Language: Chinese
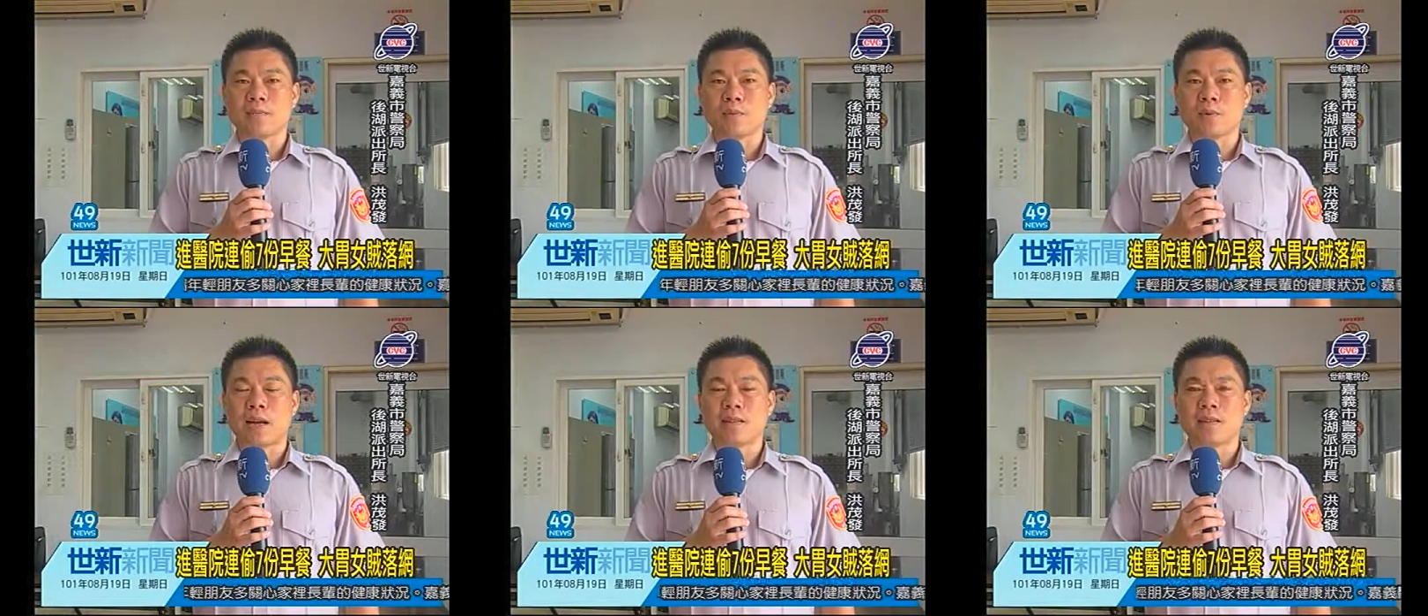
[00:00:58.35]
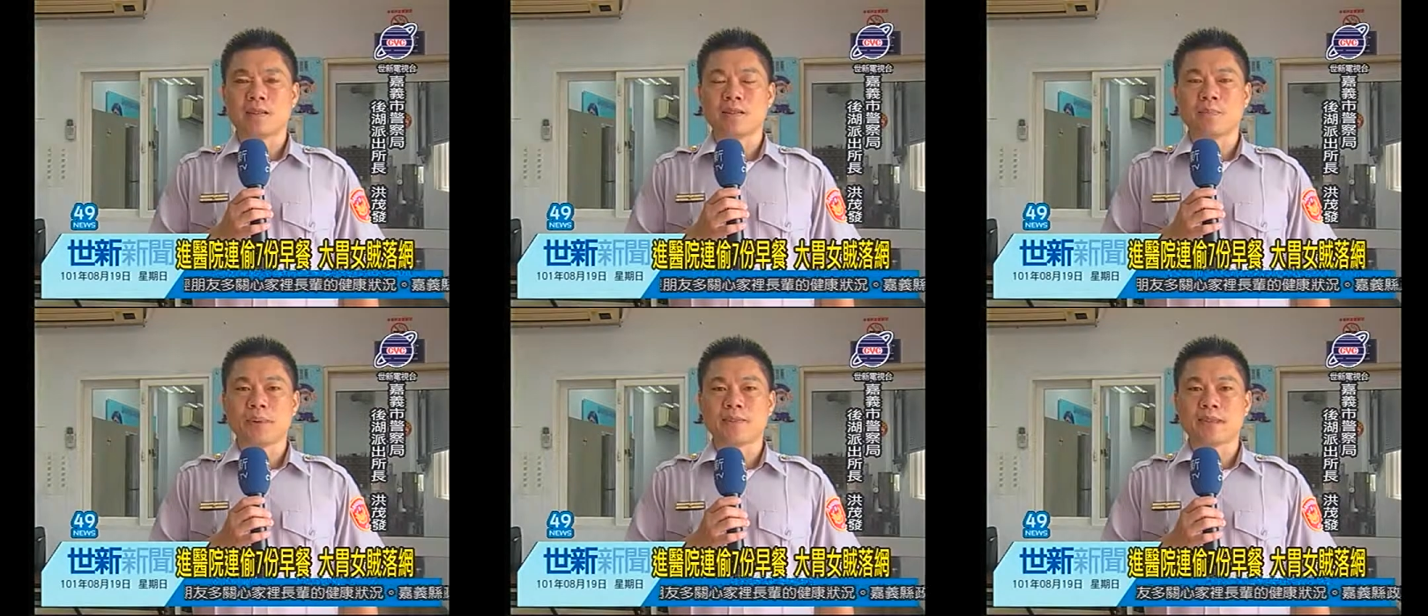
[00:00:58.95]
无人在这个
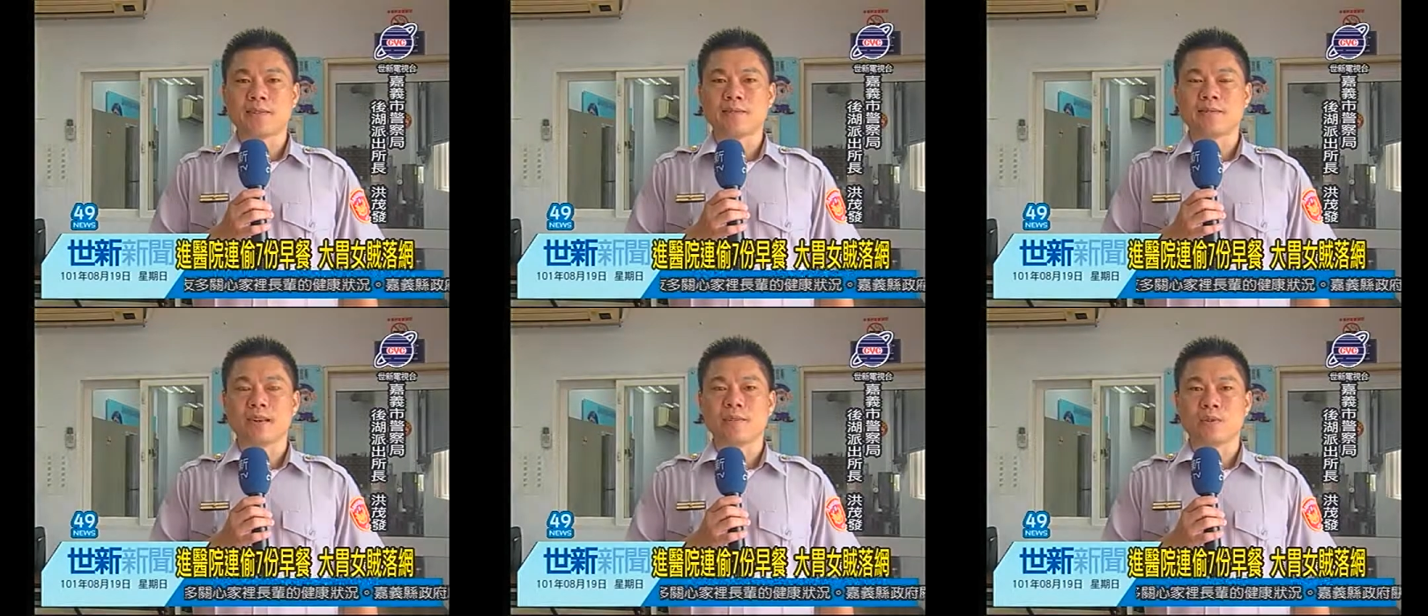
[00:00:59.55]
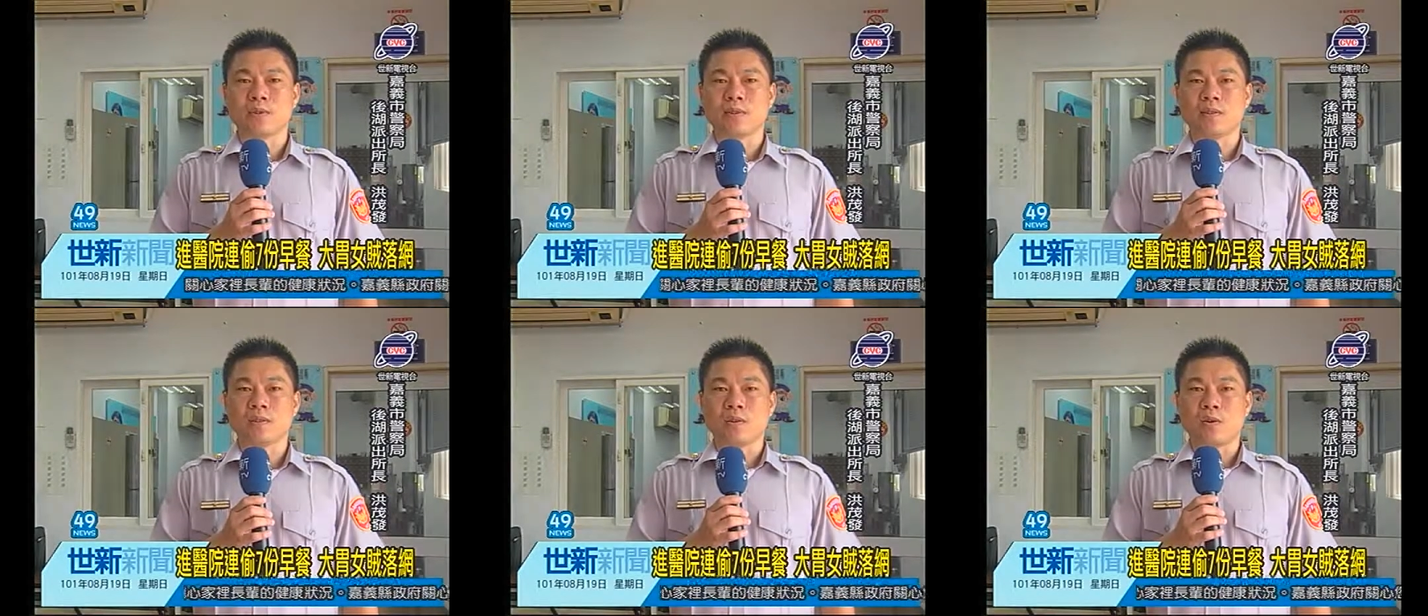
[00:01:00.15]
配膳室啊，所以
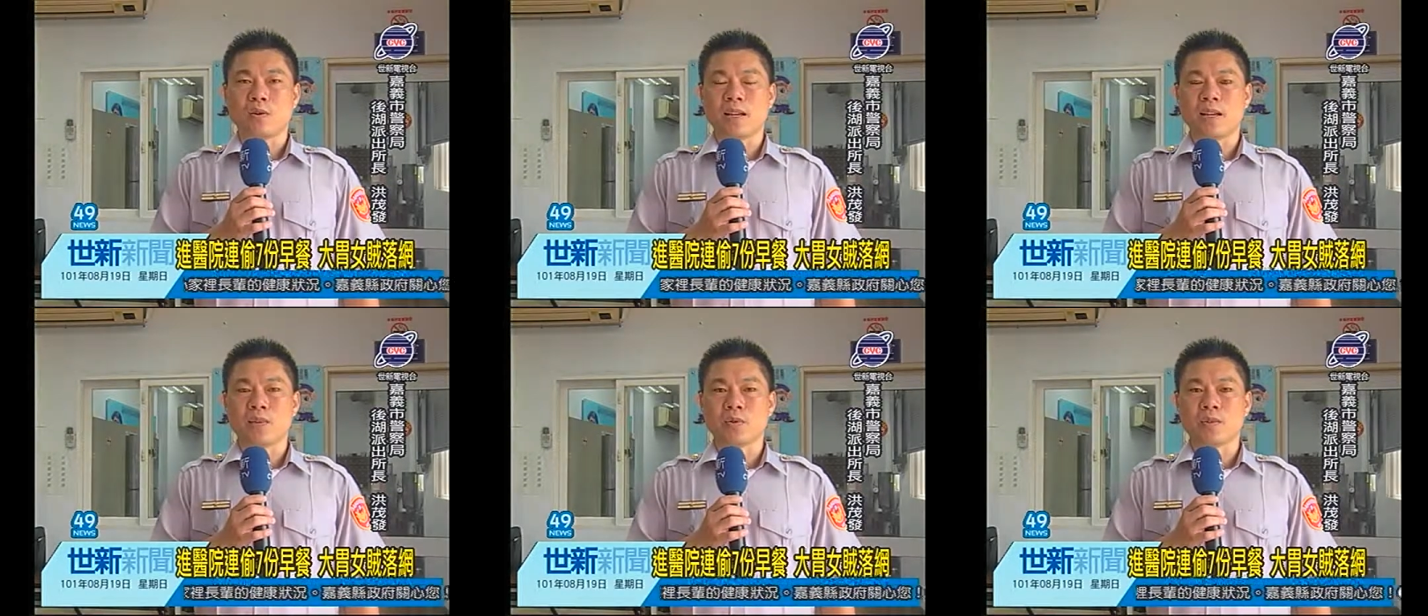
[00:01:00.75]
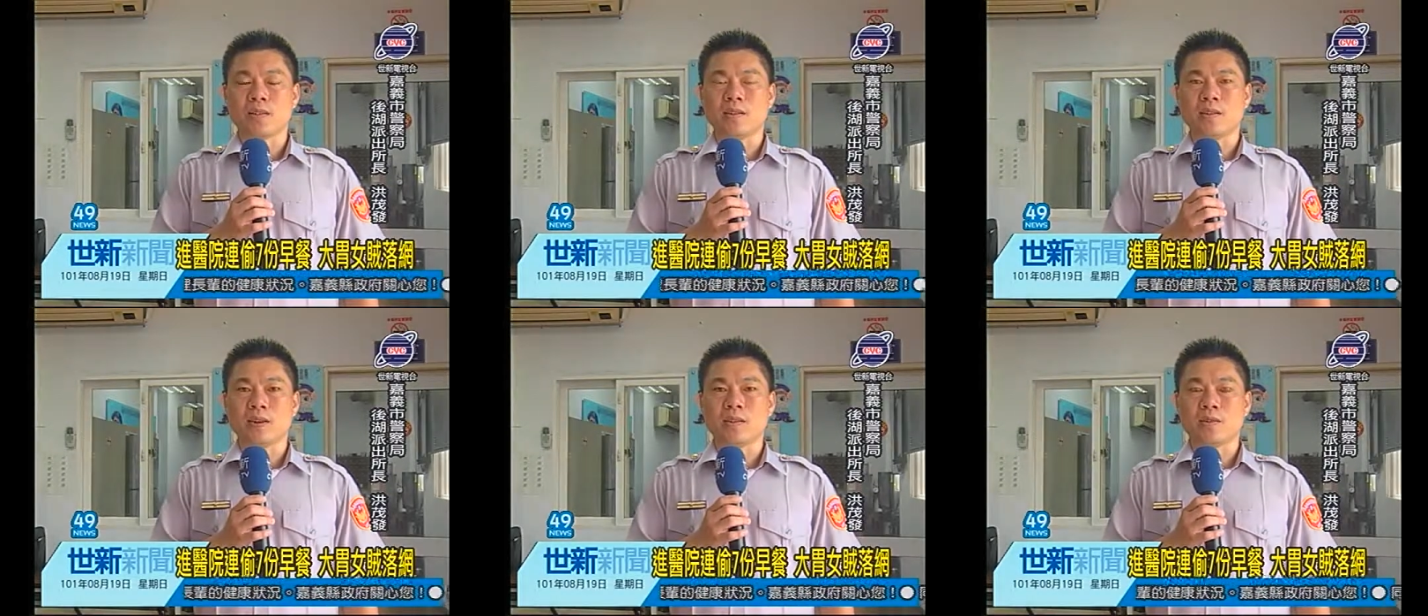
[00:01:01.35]
可伊安尼顺利
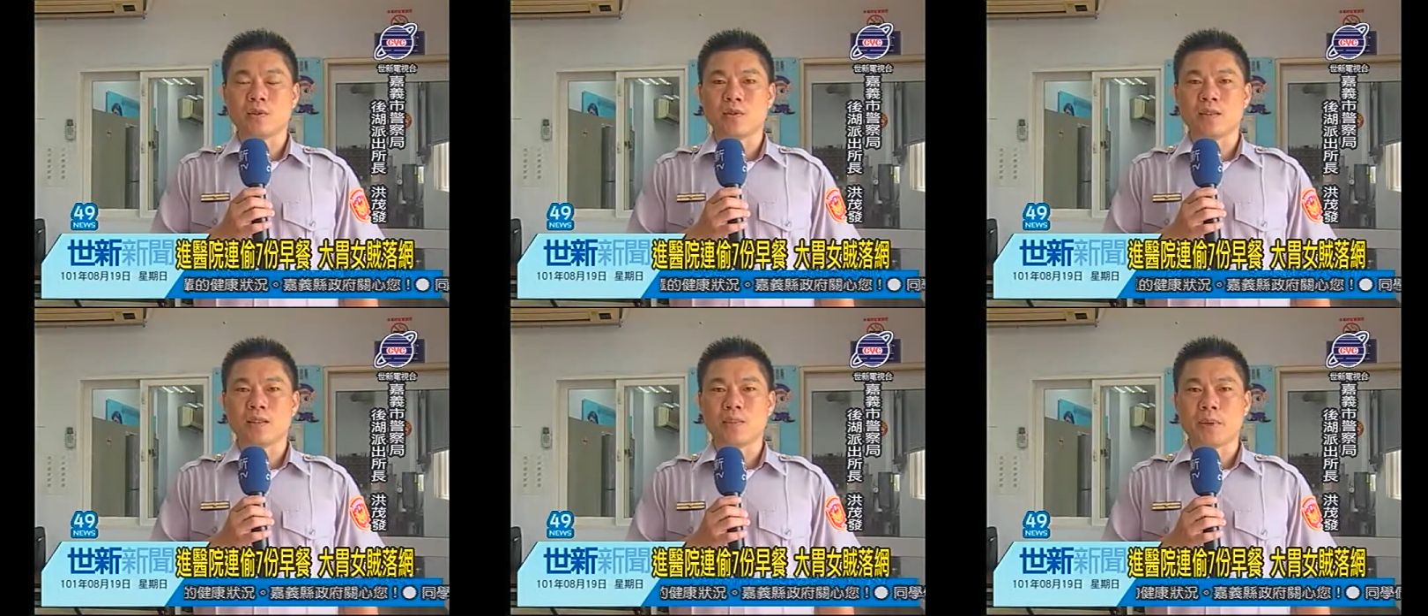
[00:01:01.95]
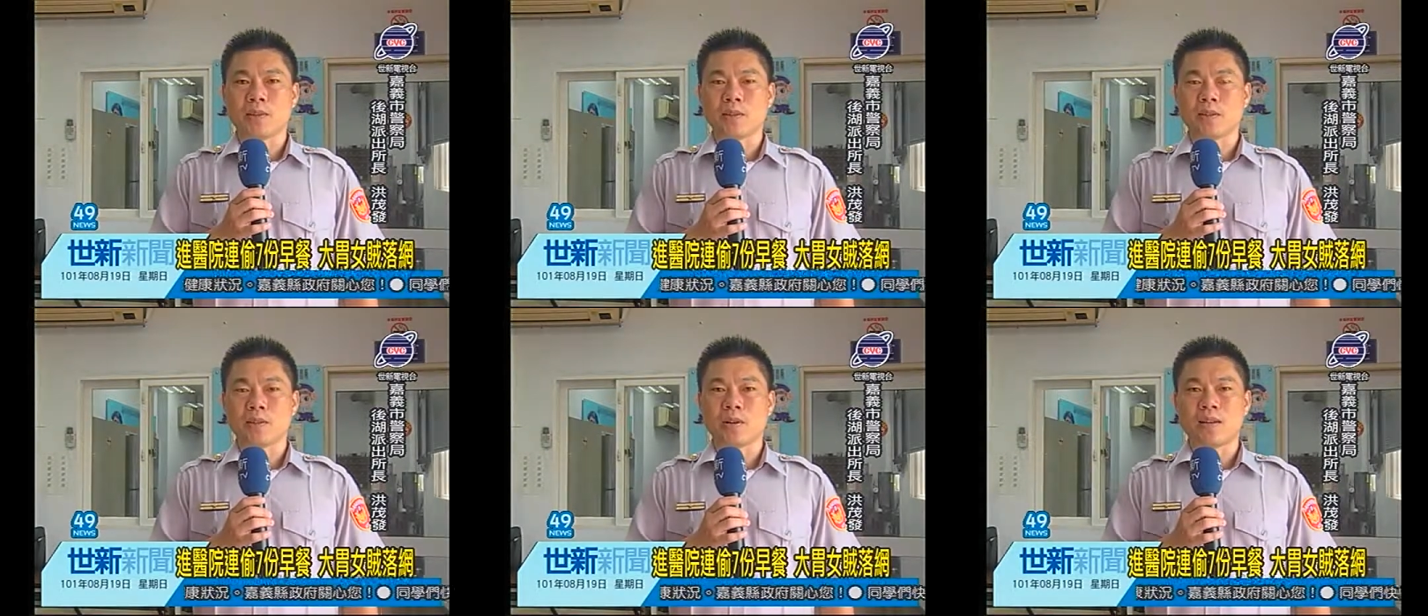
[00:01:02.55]
啊，从这个冰箱
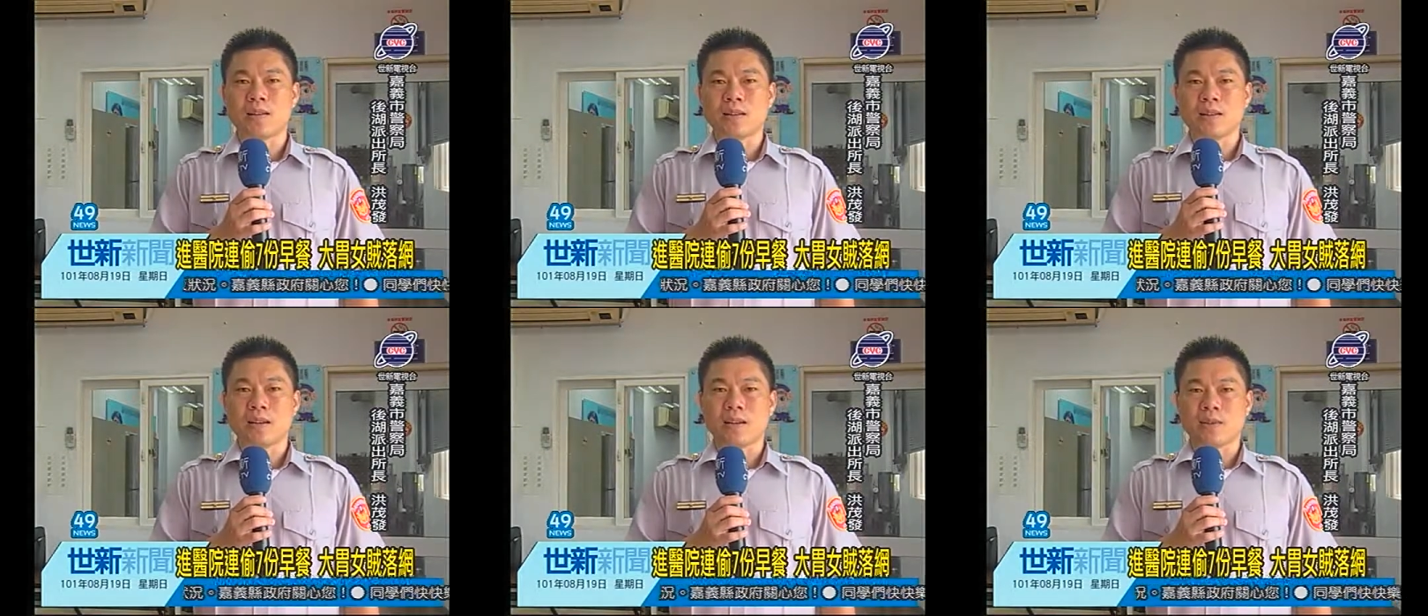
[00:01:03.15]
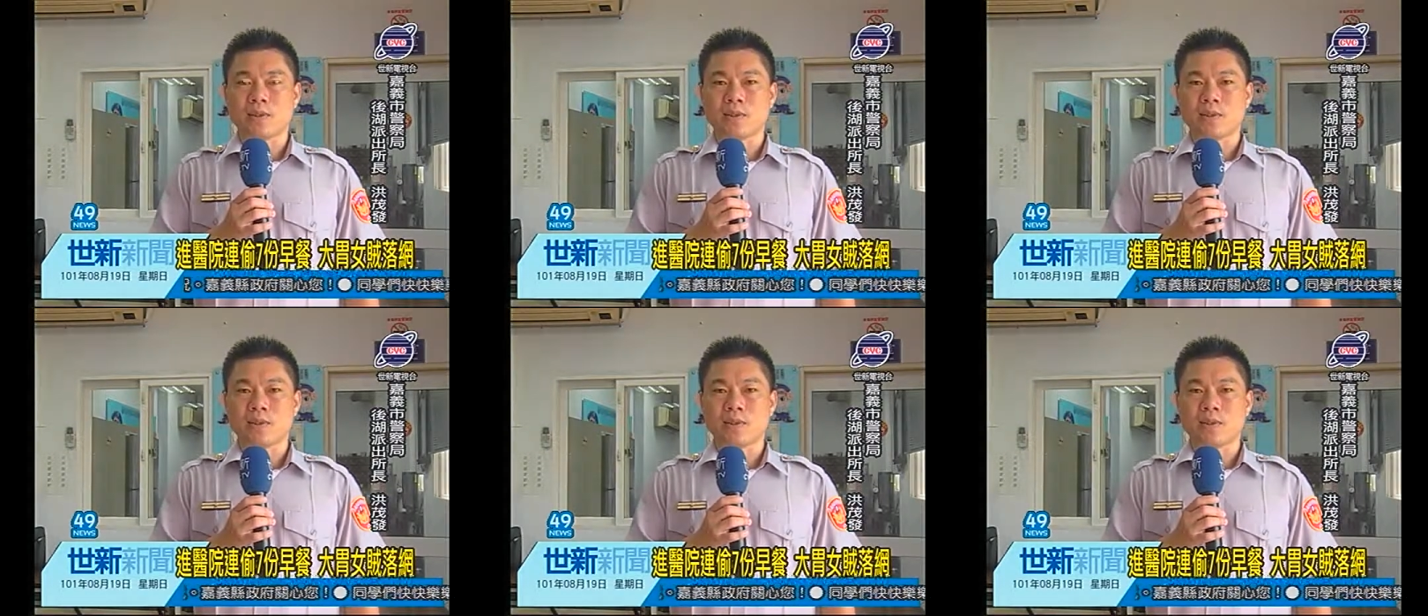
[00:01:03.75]
内底诶，收